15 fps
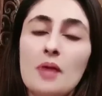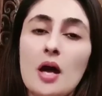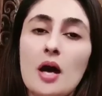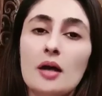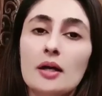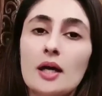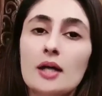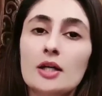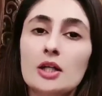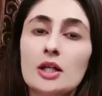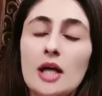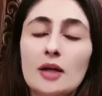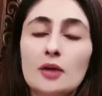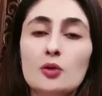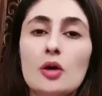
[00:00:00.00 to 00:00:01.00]
आ गया कि
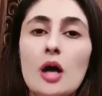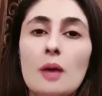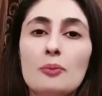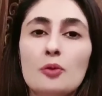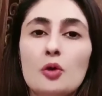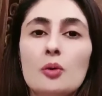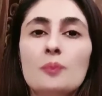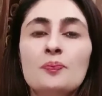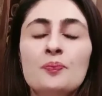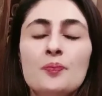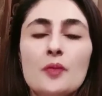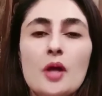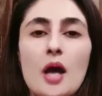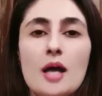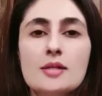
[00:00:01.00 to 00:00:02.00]
याद होगा आपको
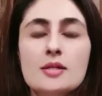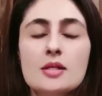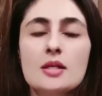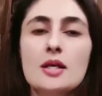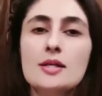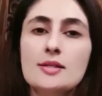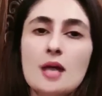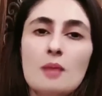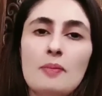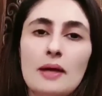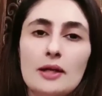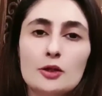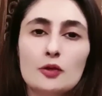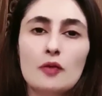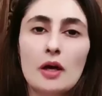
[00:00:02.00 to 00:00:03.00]
कि आज से डेढ़ साल
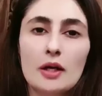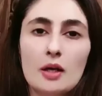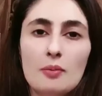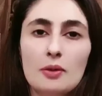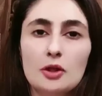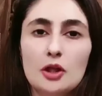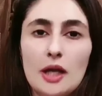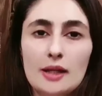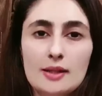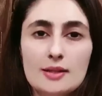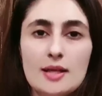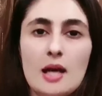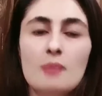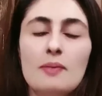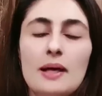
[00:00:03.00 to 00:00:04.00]
पहले जो वाक़ पेश आया था
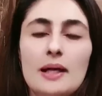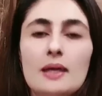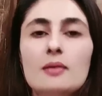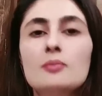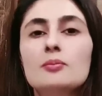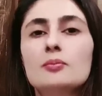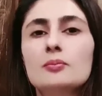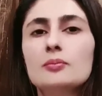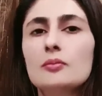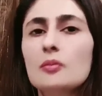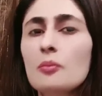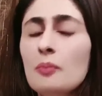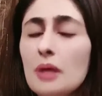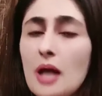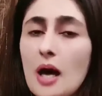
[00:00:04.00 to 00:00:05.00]
साल पहले
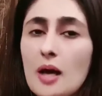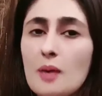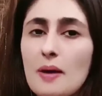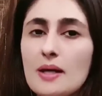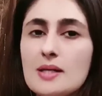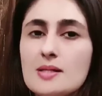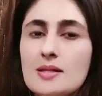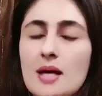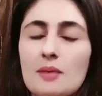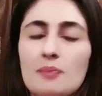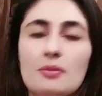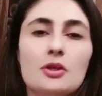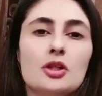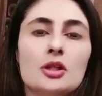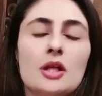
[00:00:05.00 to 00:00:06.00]
मीनार पाकिस्तान
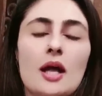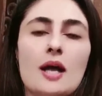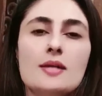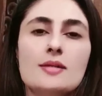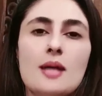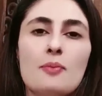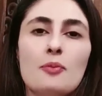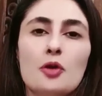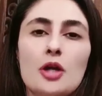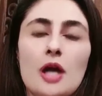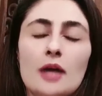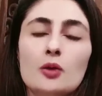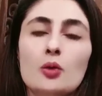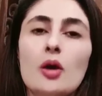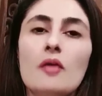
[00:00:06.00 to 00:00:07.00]
पे जिस तरह से आपको
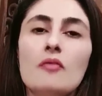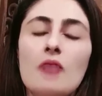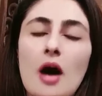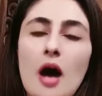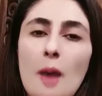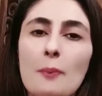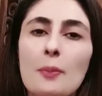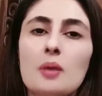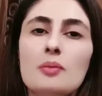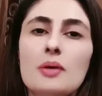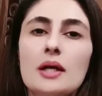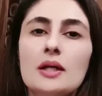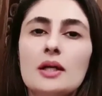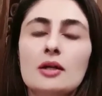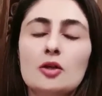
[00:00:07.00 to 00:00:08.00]
याद होगा वहाँ पर भी
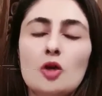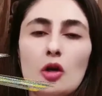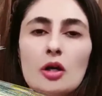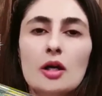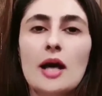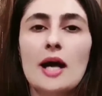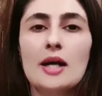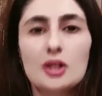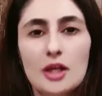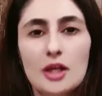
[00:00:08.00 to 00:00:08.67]
एक टिकटॉकर आयशा